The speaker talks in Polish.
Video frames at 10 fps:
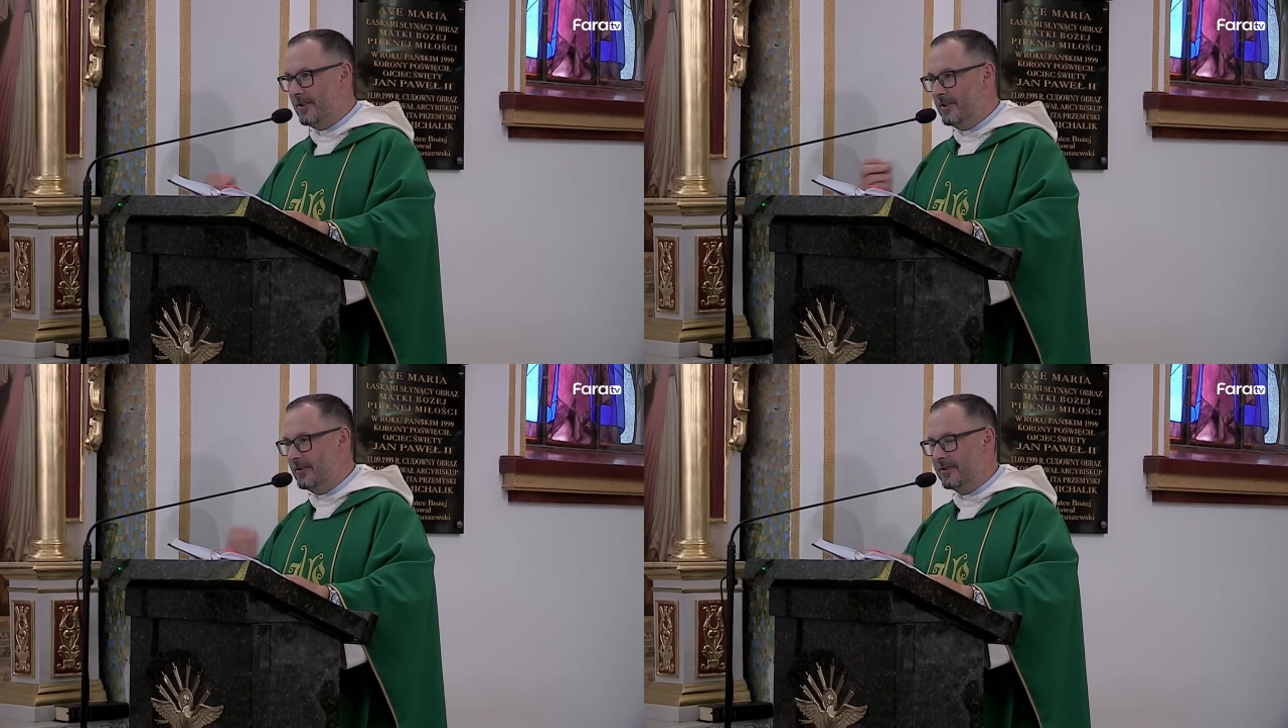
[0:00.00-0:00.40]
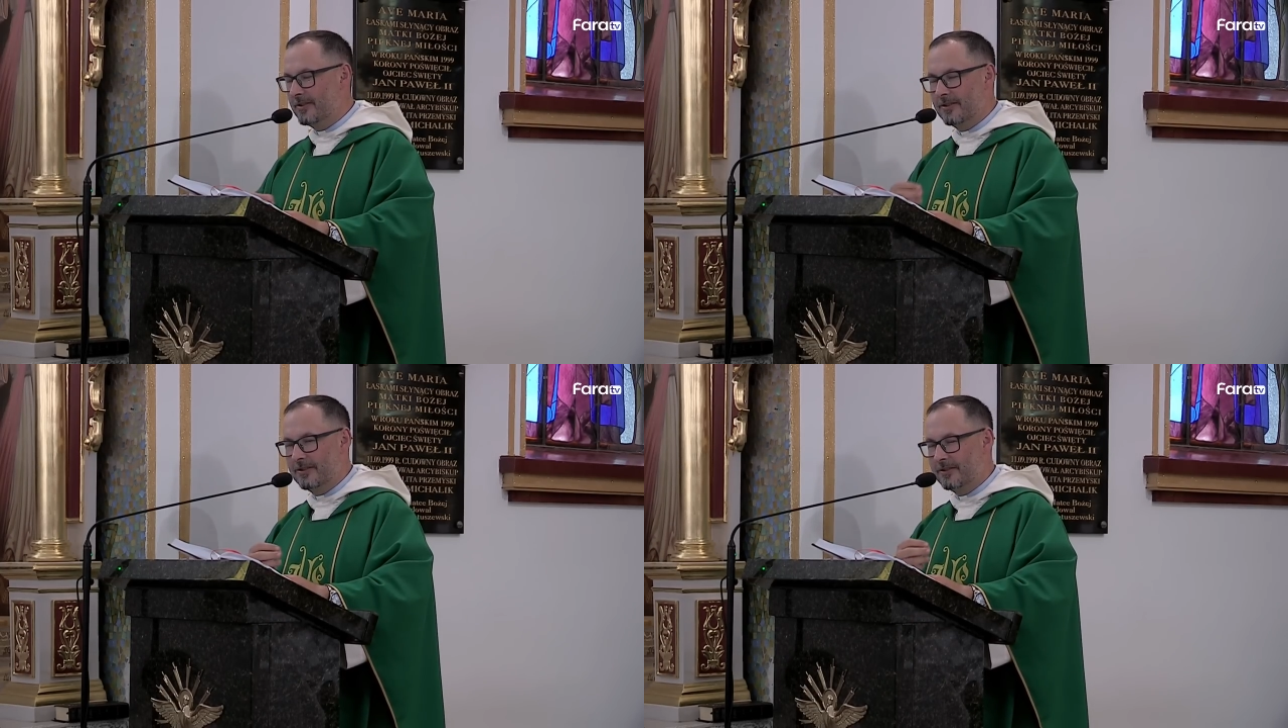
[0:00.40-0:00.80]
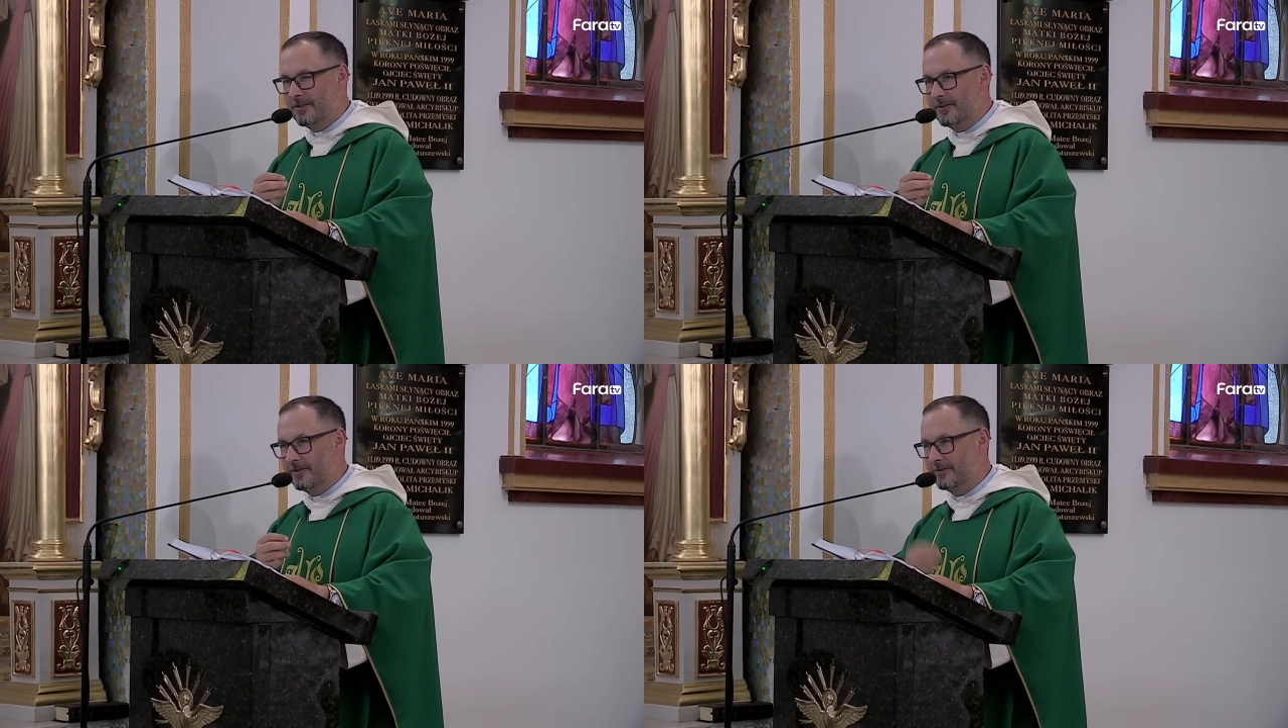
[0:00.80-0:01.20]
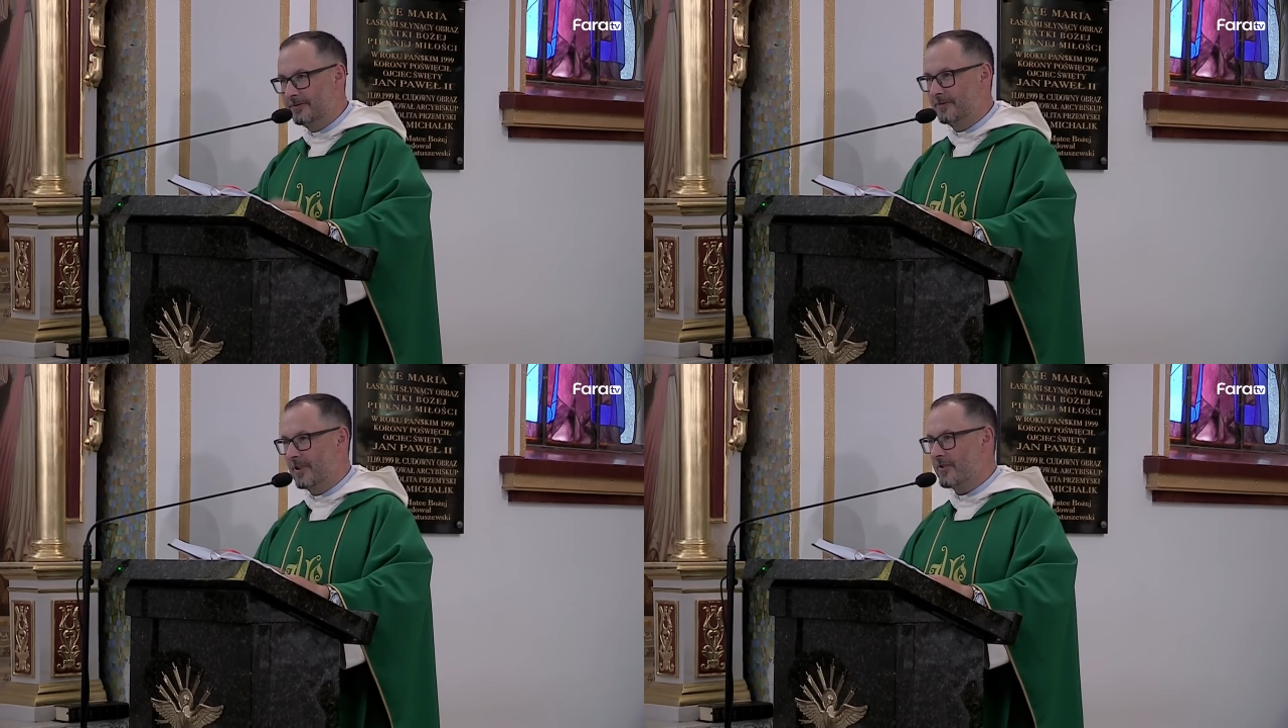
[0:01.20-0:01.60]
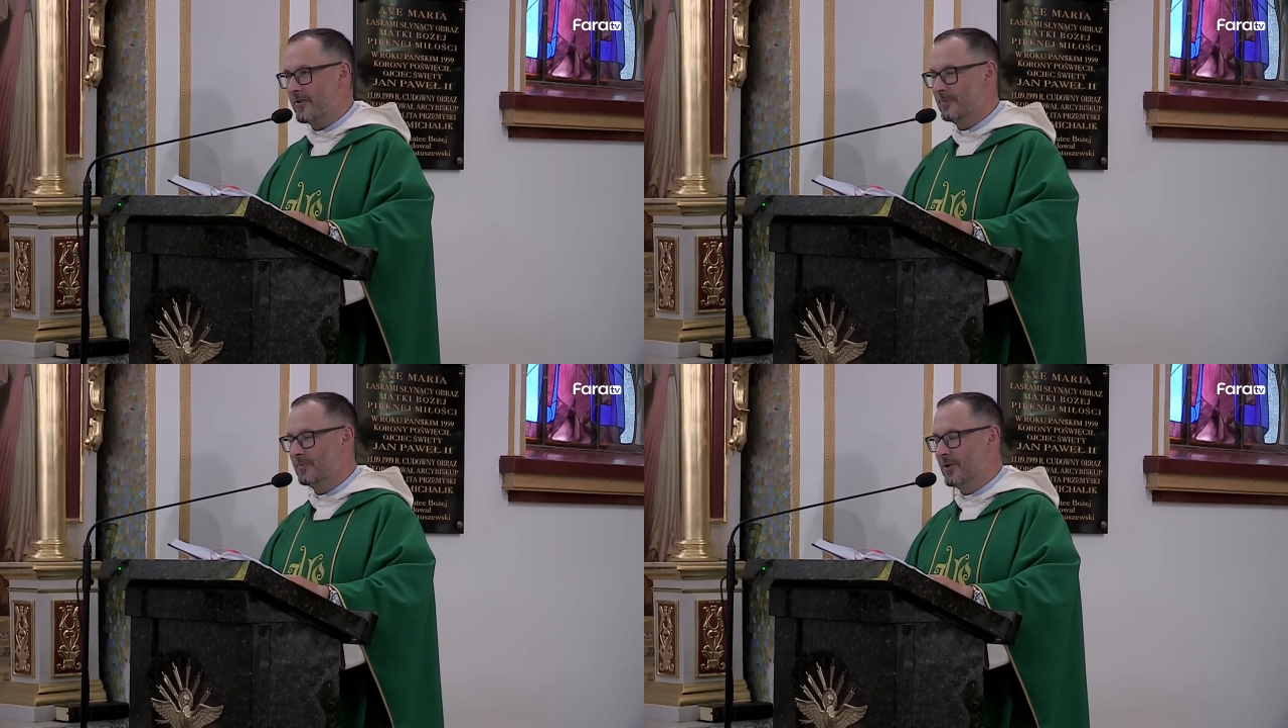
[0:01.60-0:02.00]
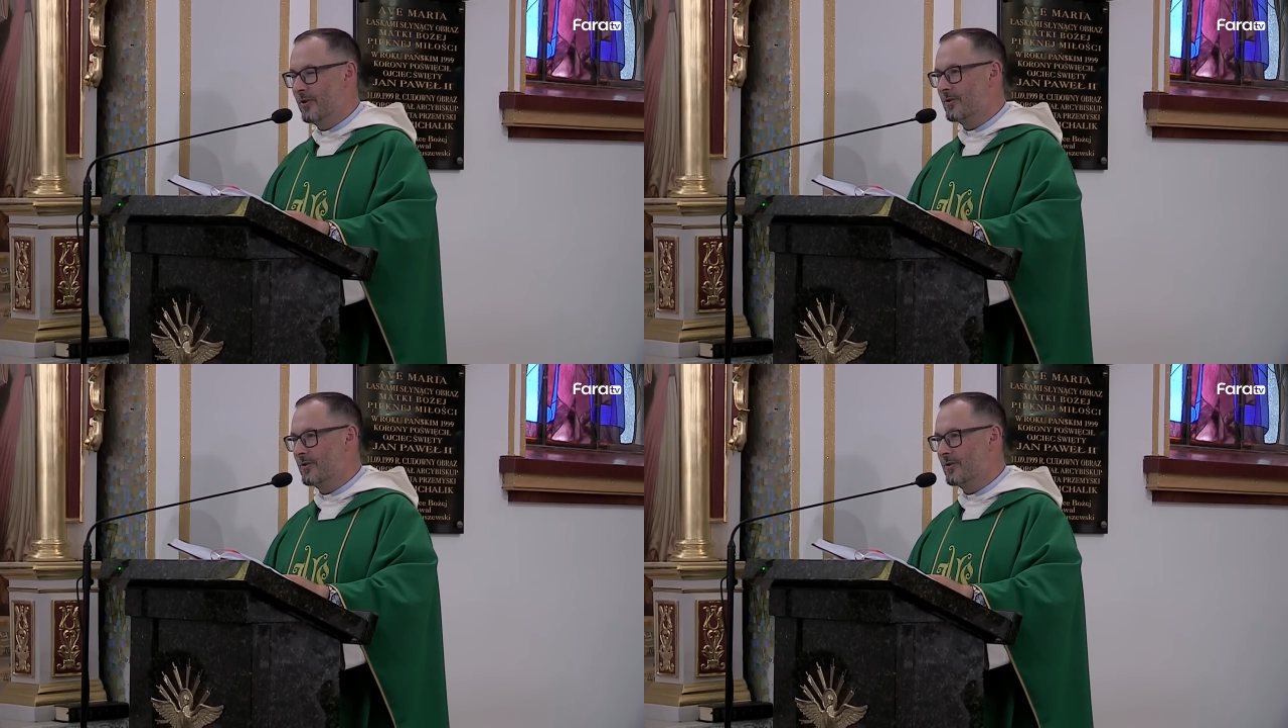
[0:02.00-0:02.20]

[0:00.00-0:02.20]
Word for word: I y, w naszym